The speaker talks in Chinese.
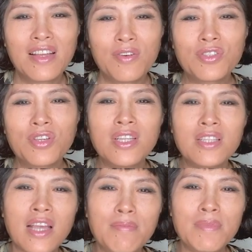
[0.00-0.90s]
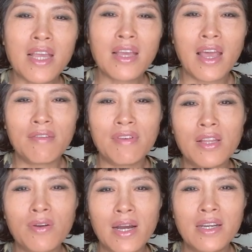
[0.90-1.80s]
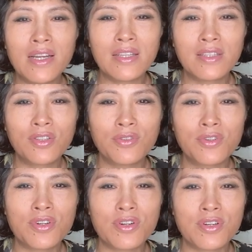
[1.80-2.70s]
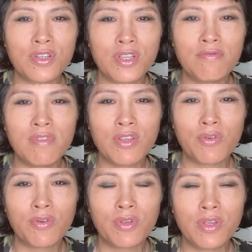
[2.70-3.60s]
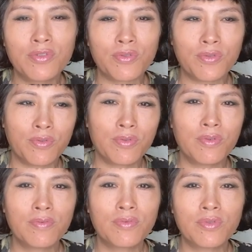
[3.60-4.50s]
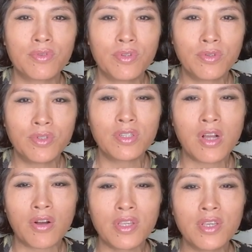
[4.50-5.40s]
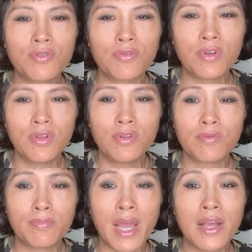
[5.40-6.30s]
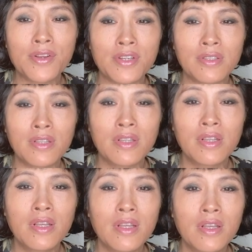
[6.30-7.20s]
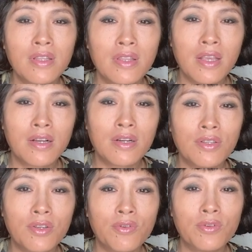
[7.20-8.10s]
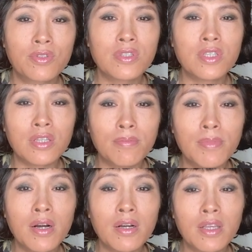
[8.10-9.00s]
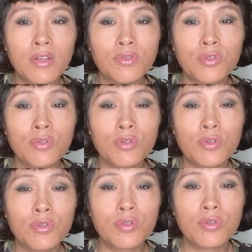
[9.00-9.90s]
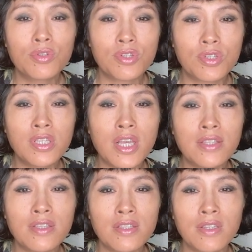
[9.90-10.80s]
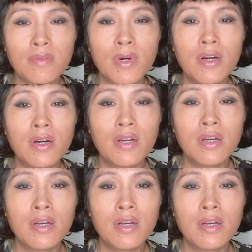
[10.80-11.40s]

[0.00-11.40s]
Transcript: 我觉得咱们在海外的华人都是因为有一种，尤其搞艺术的一种 passion，那个有自己的梦要去实现自己的梦。